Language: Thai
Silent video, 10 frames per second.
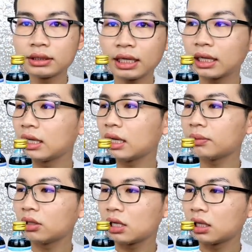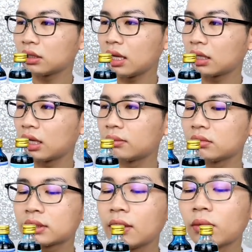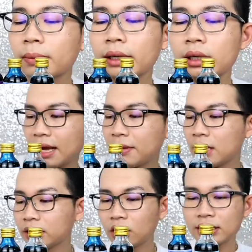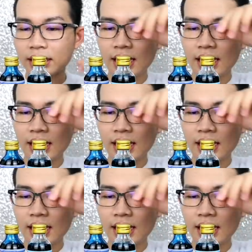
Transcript: จากนั้นนะครับเราจะตักน้ำใส่ลงไปนะต่อจาก